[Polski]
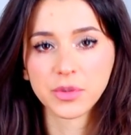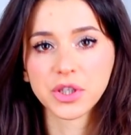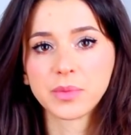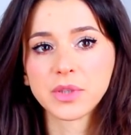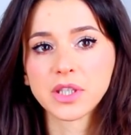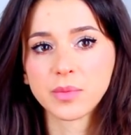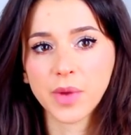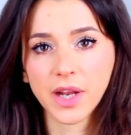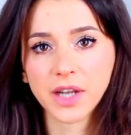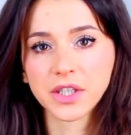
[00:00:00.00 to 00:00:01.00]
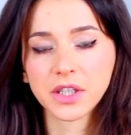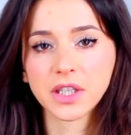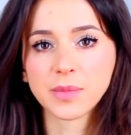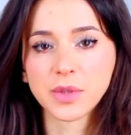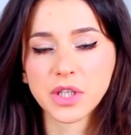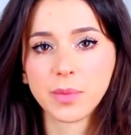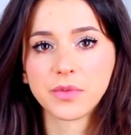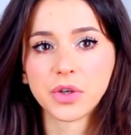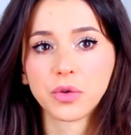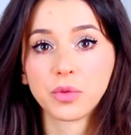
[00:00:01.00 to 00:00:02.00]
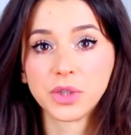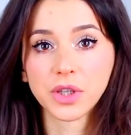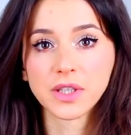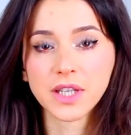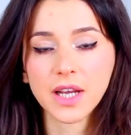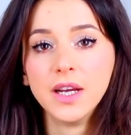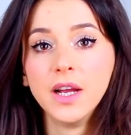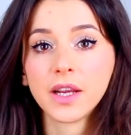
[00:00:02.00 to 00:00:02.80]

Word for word: Możemy zmieniać te sposoby w ciągu miesiąca,